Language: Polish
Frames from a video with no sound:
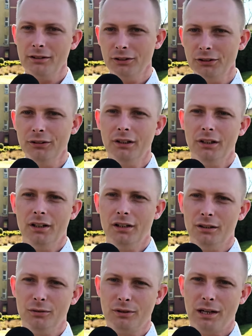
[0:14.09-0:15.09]
No i
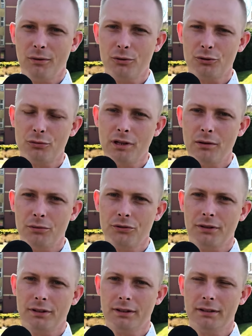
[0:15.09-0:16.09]
e, udało się. Udało
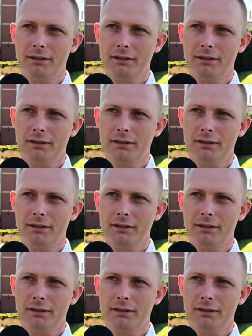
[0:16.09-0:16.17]
się